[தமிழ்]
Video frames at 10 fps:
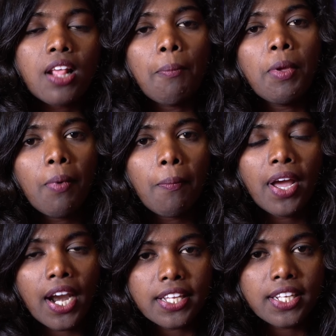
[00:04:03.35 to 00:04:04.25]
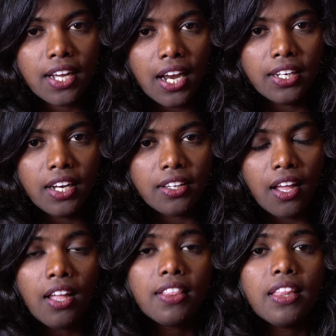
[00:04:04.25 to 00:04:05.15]
சமீபமாக கிடைச்ச கண்டென்ட்
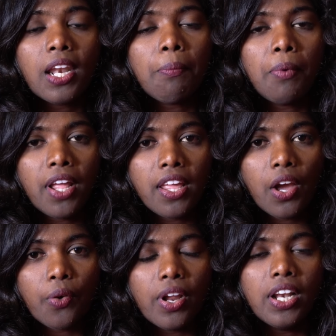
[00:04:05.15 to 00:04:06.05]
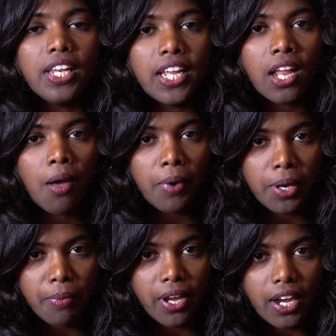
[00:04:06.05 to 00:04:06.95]
தான் திரைப்பட இயக்குனர் லீனா
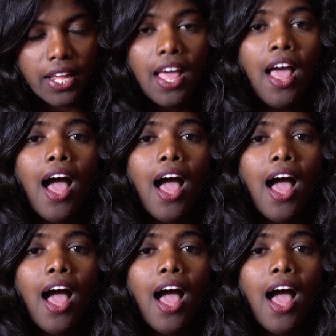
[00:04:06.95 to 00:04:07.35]
மணிமேகலை